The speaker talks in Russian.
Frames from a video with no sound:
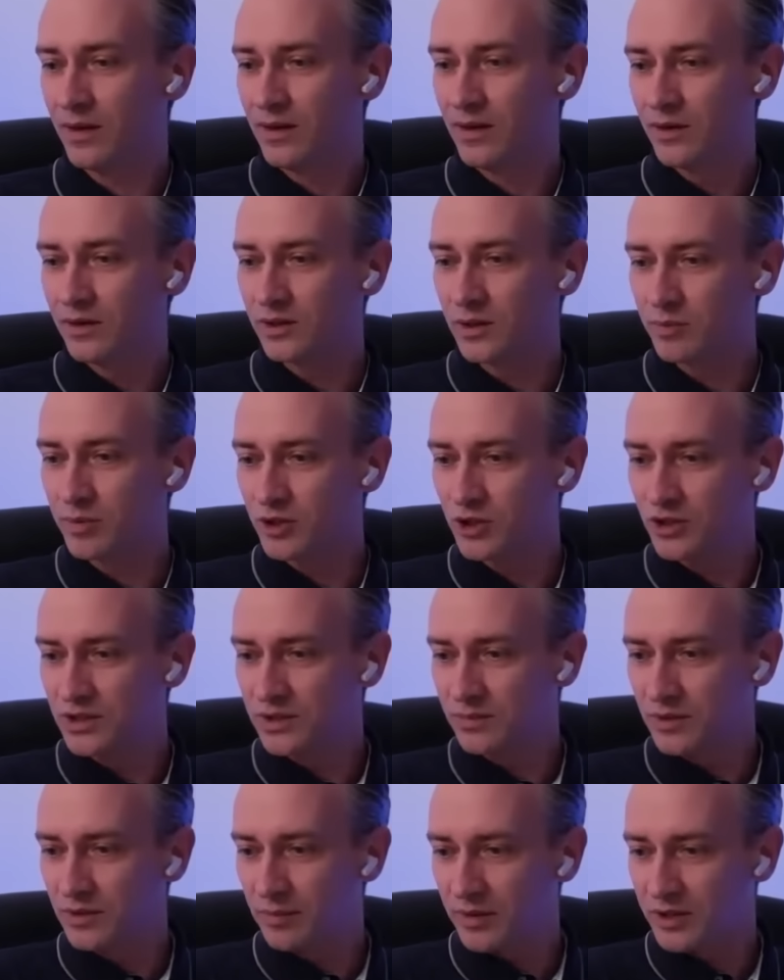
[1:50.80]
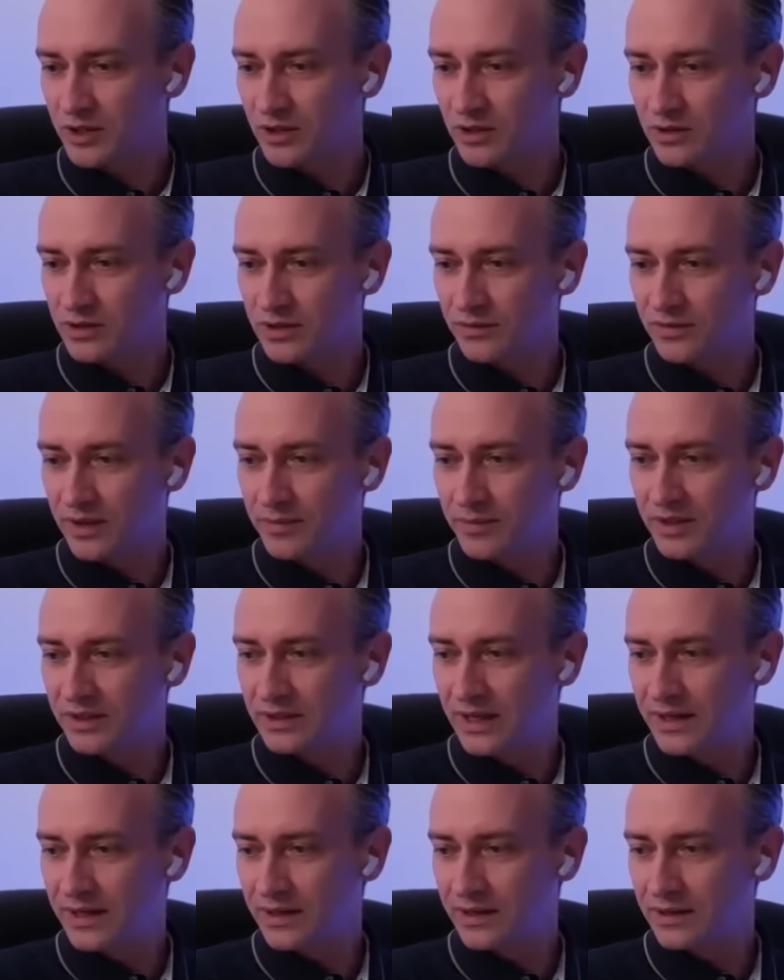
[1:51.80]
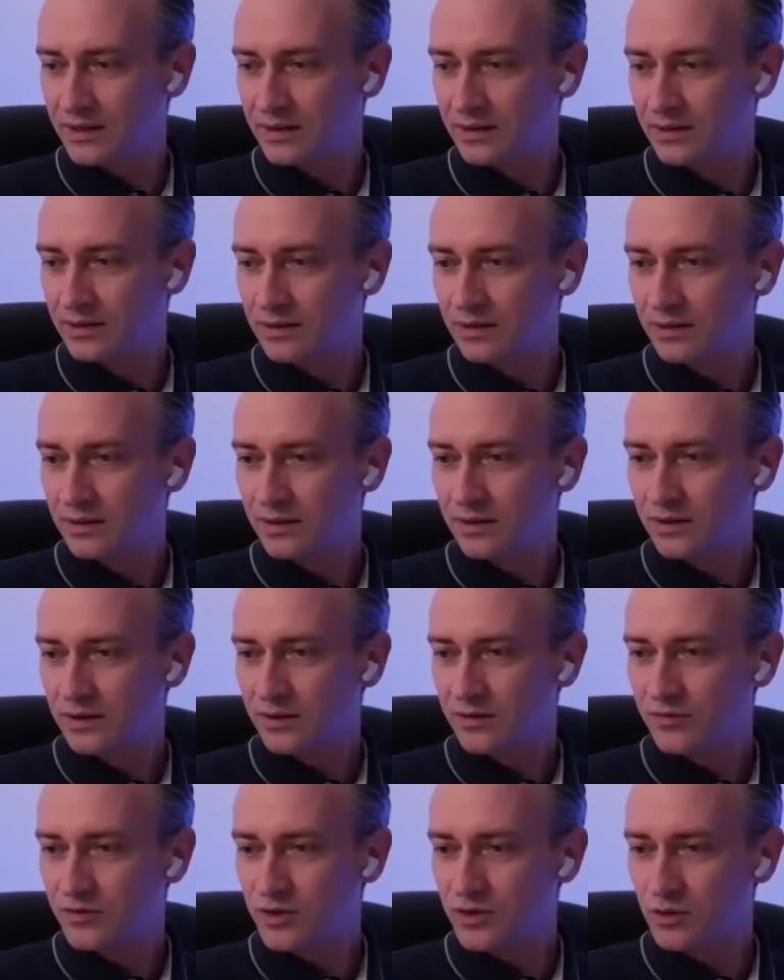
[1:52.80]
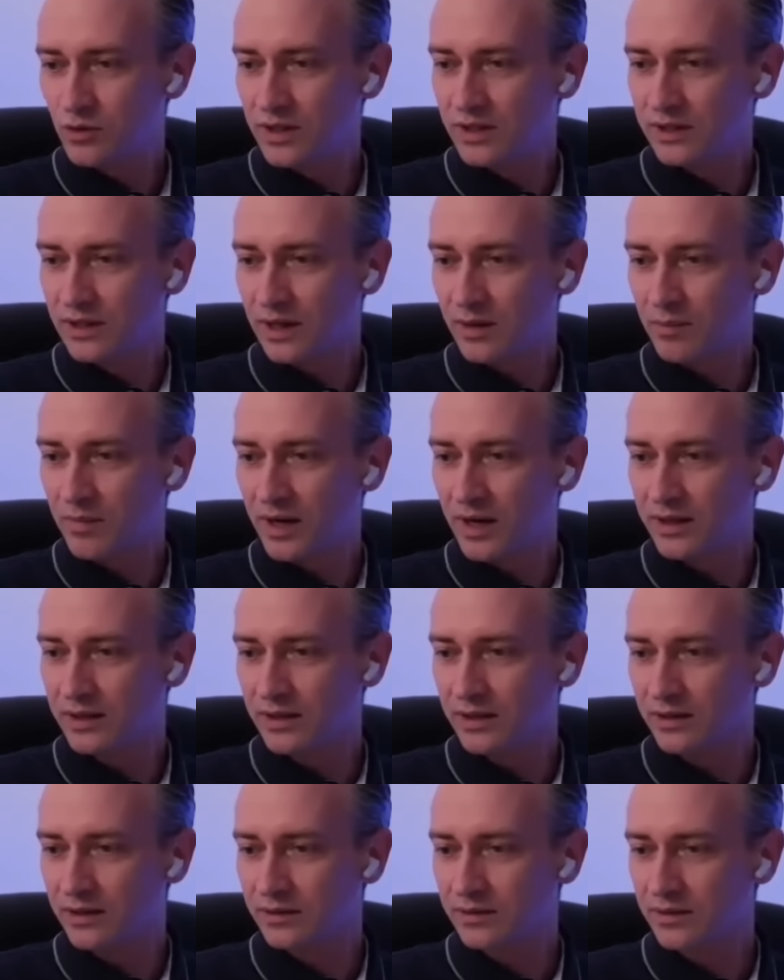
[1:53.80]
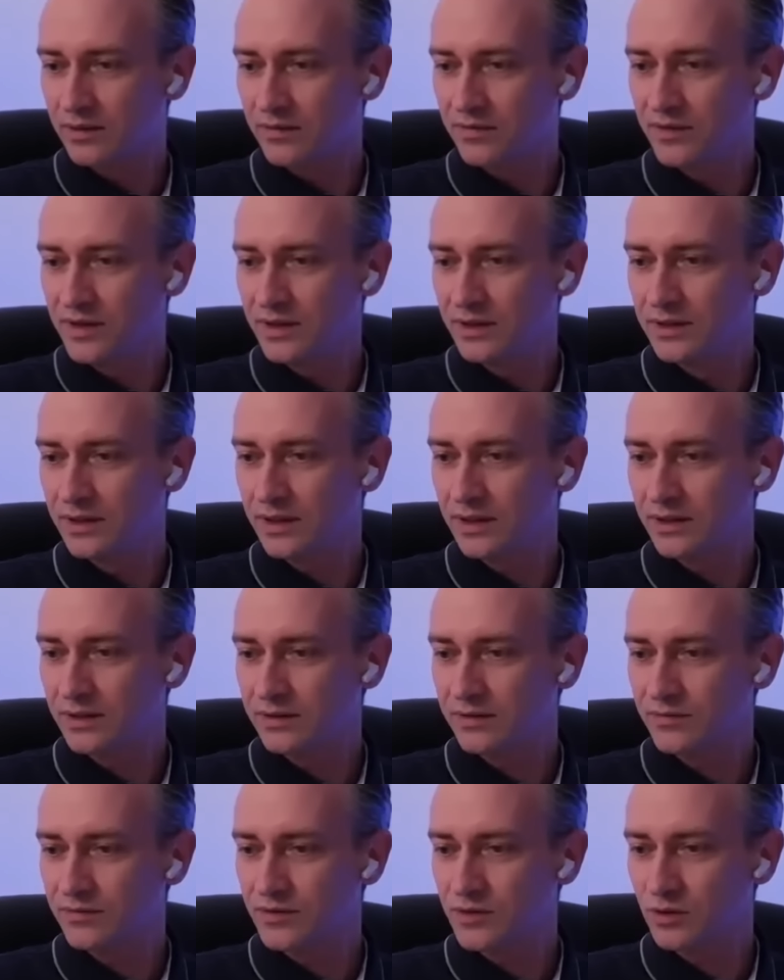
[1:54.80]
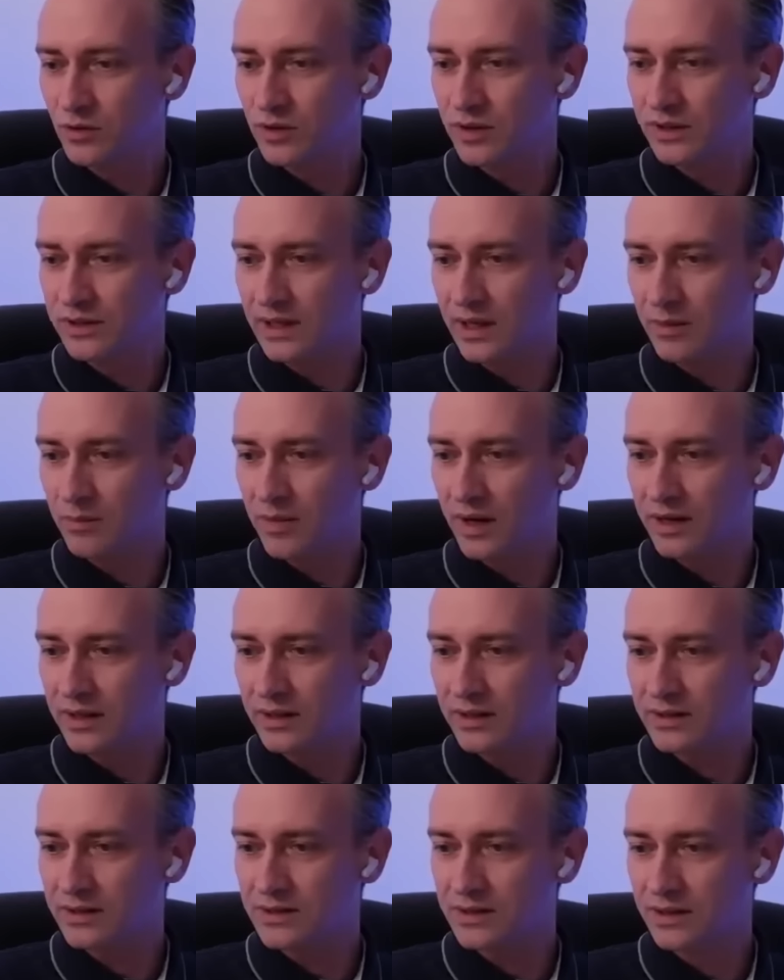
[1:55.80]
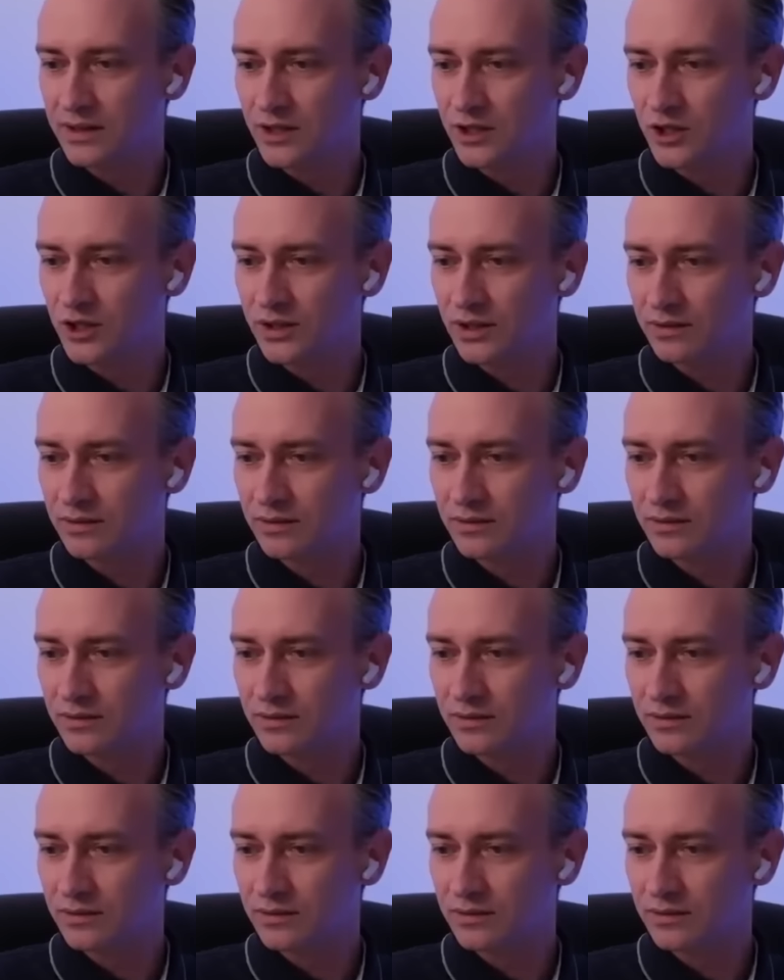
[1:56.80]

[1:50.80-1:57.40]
Напишите мне, пожалуйста, в комментариях, все ли нормально видно, все ли нормально слышно,